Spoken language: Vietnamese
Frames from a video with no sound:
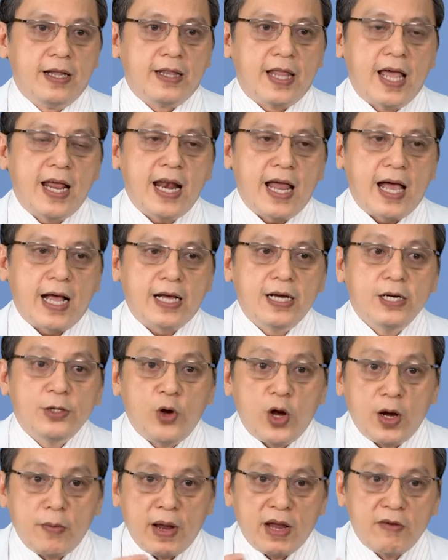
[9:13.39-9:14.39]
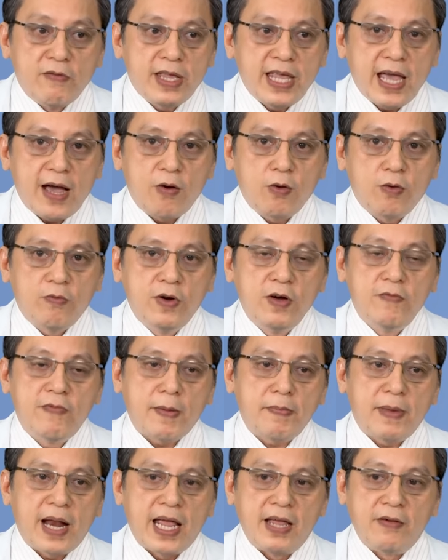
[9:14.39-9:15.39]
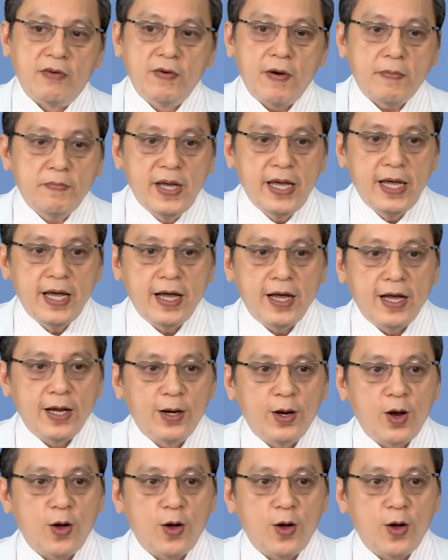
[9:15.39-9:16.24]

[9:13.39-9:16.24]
Thế là cứ truyền miệng với nhau phương pháp này phương pháp kia dạ.